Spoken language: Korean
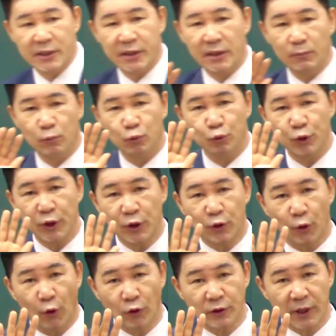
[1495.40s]
지금 우리
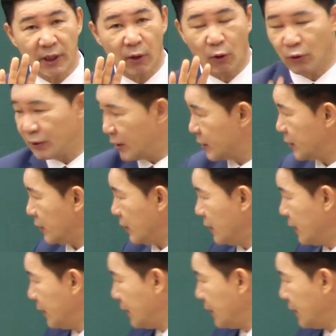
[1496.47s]
교육자가 온 데서